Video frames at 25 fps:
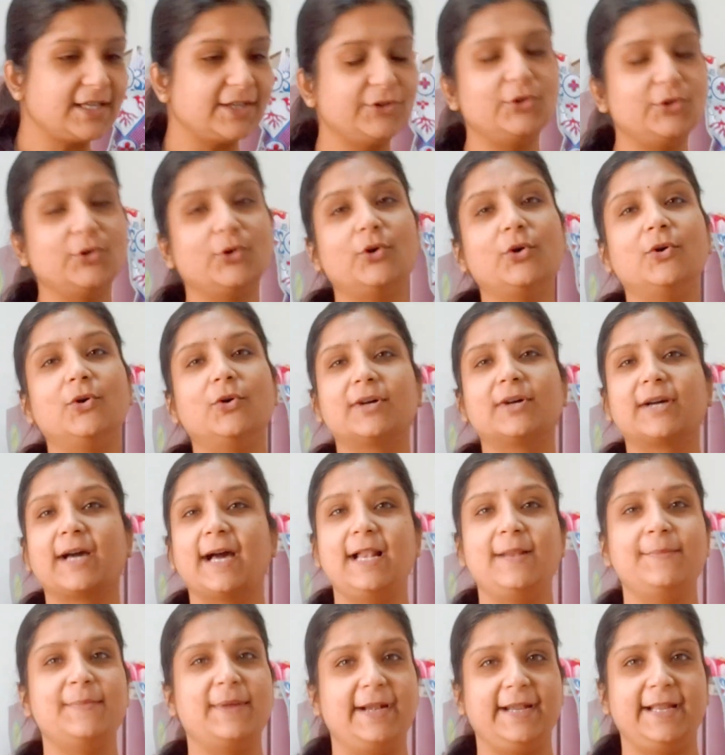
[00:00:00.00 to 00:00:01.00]
तो
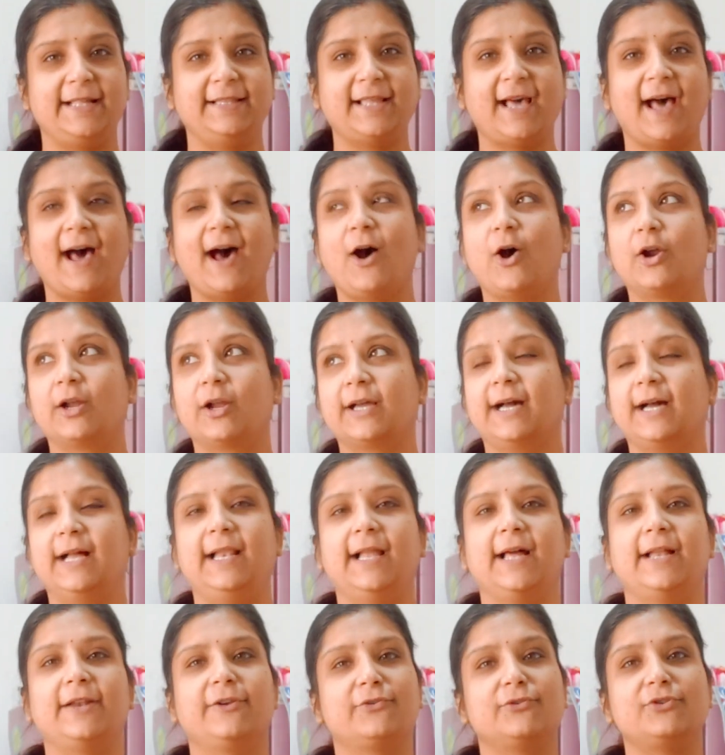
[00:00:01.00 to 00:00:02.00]
कल मंडे था और कल
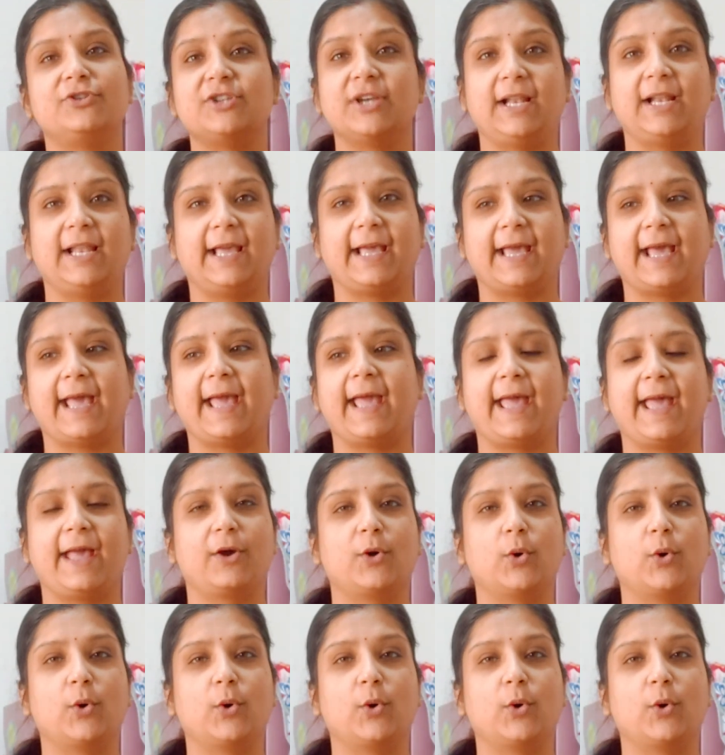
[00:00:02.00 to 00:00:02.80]
अनुरुद्ध चले गए हैं